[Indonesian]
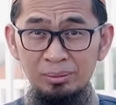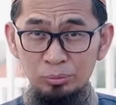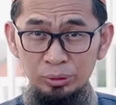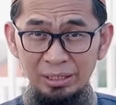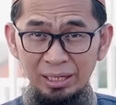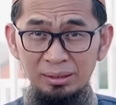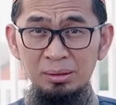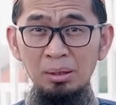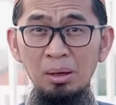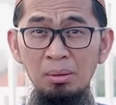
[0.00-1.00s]

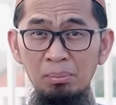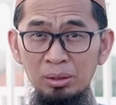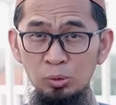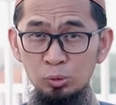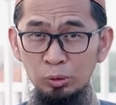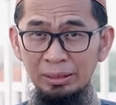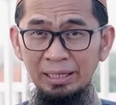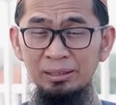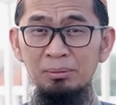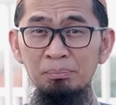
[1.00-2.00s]
kemudian
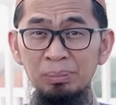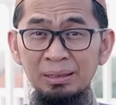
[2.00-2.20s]
menggugurkan